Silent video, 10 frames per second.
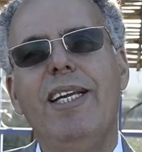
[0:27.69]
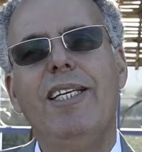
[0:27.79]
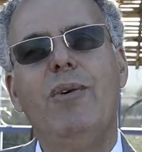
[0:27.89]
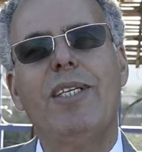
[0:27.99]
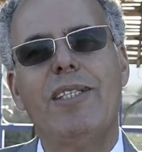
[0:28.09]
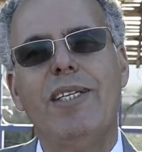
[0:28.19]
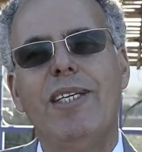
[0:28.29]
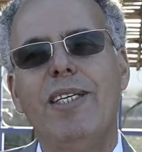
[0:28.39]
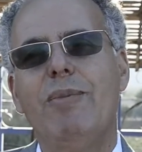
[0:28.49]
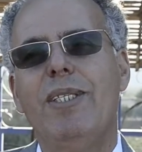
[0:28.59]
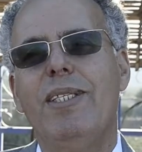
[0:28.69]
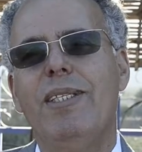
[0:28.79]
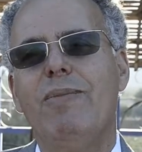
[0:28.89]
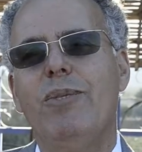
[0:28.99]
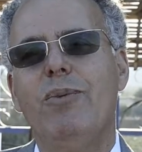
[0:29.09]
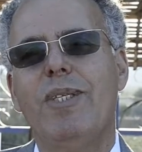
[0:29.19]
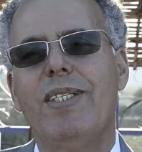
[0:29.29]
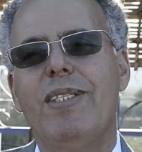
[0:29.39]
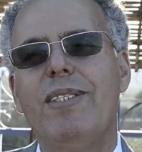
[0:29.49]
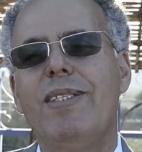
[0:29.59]
لانه اصلا انا من
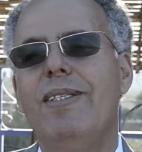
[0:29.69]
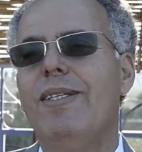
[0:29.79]
ورزازات